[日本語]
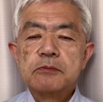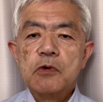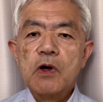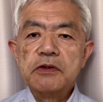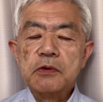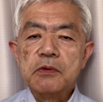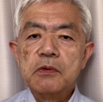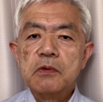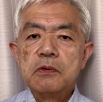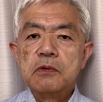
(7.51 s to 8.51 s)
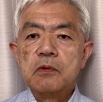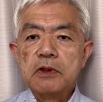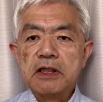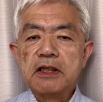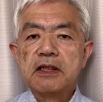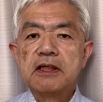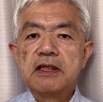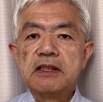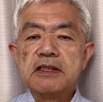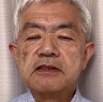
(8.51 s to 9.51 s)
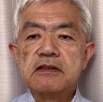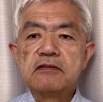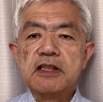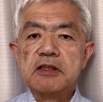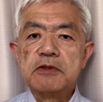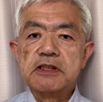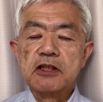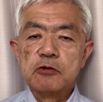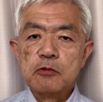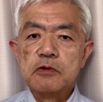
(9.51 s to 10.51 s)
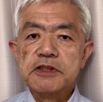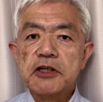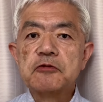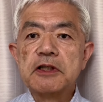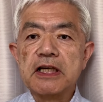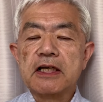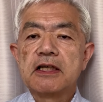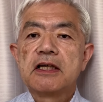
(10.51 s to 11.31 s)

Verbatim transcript: もうあと、残り、だんだん少なくなってきましたけども、最後まで、